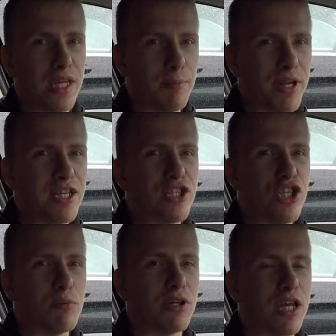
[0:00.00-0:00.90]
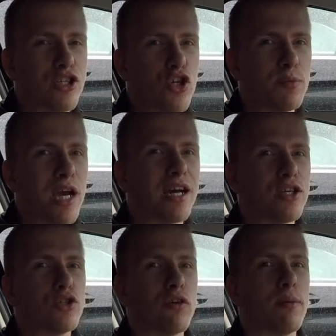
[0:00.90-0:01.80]
и прежде чем мы начнем, я
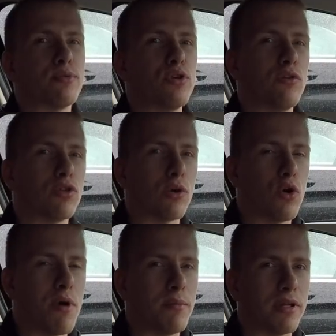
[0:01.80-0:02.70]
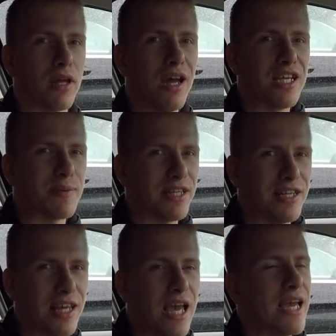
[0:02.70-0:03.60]
хочу с вами обсудить вот такой момент.
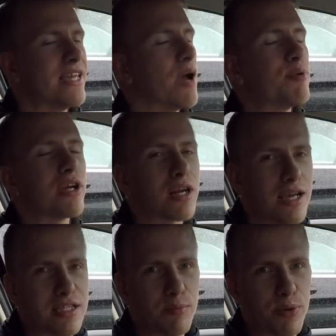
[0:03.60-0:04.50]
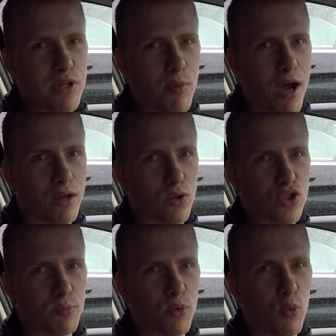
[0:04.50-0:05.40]
Смотрите, я прекрасно понимаю то,
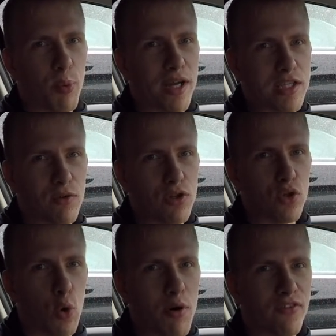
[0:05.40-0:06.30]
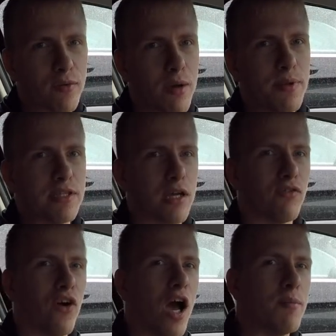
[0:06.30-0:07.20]
что покупать сегодня новый автомобиль за
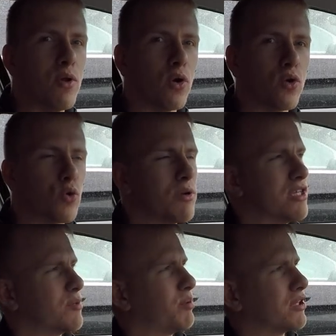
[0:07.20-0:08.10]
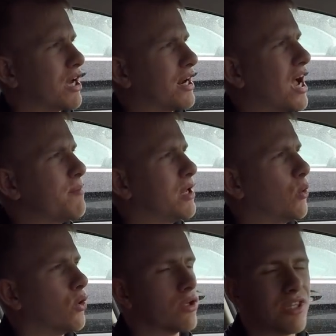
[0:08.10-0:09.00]
2 миллиона рублей, за полтора
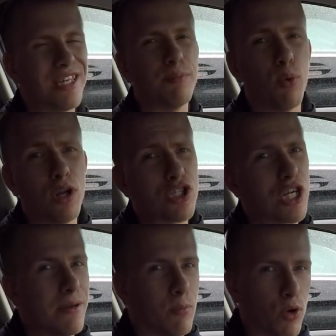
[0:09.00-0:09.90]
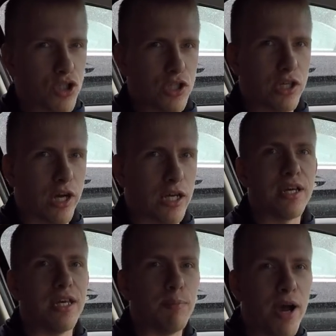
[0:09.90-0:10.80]
миллиона, да и больше, может не
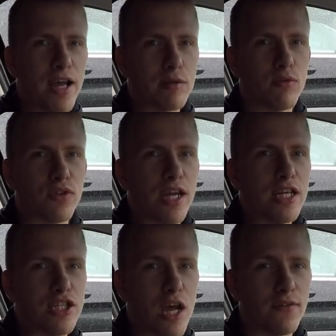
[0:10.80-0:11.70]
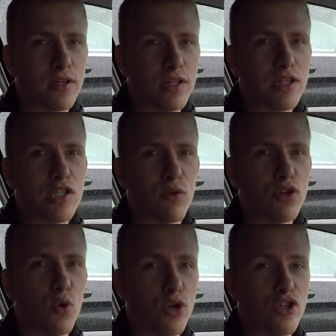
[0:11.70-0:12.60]
каждый. И поэтому вторичный авторынок
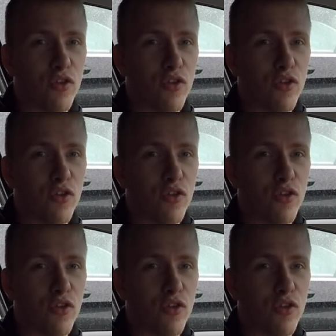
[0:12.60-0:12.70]
сегодня очень